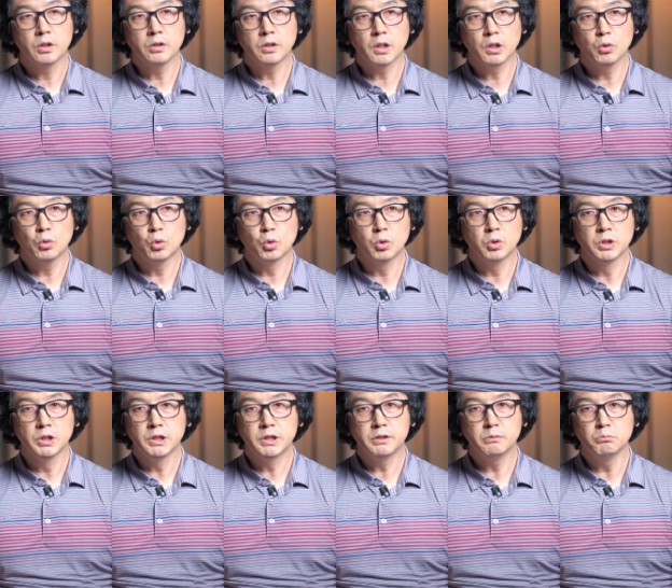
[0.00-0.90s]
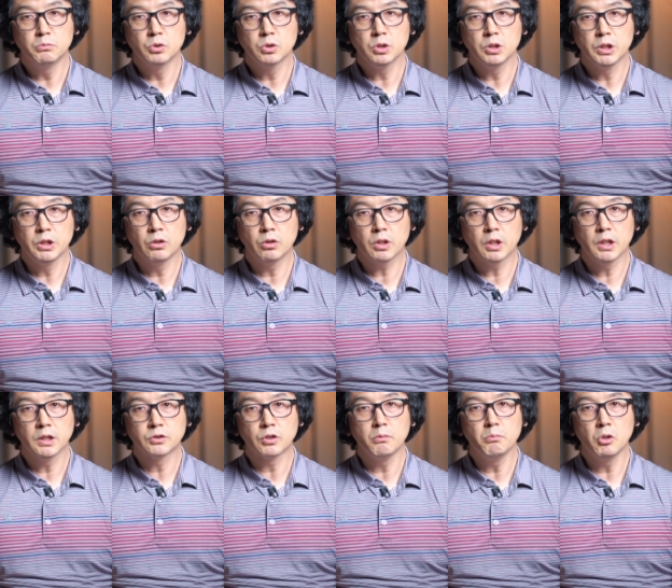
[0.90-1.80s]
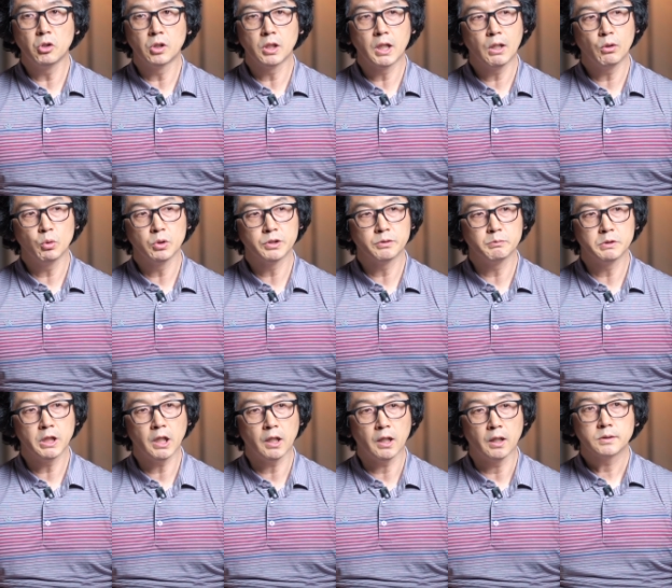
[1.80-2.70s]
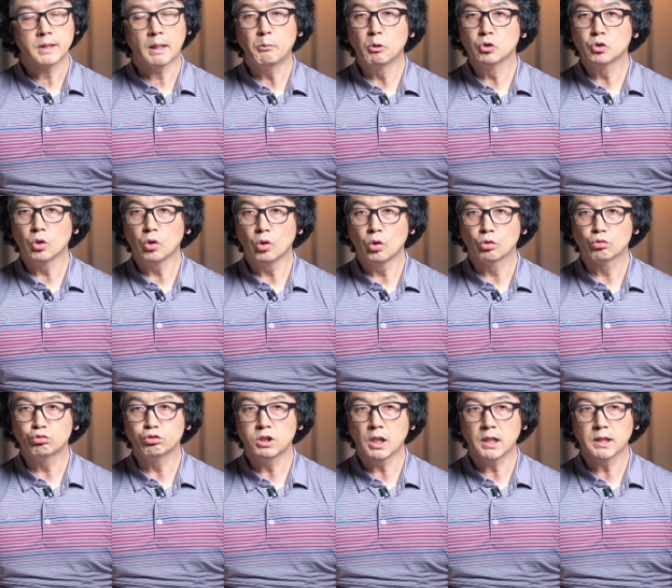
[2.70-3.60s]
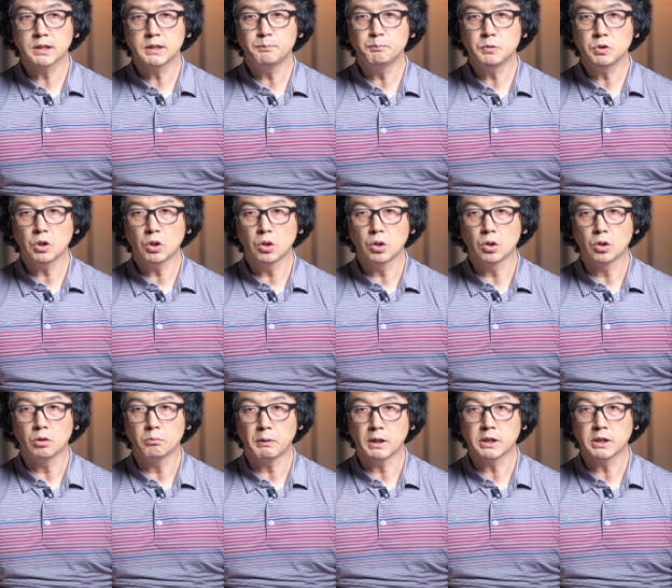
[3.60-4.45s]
키르케고르는 이 침묵을 이렇게 설명을 하고 있습니다. 자문서 9장 10절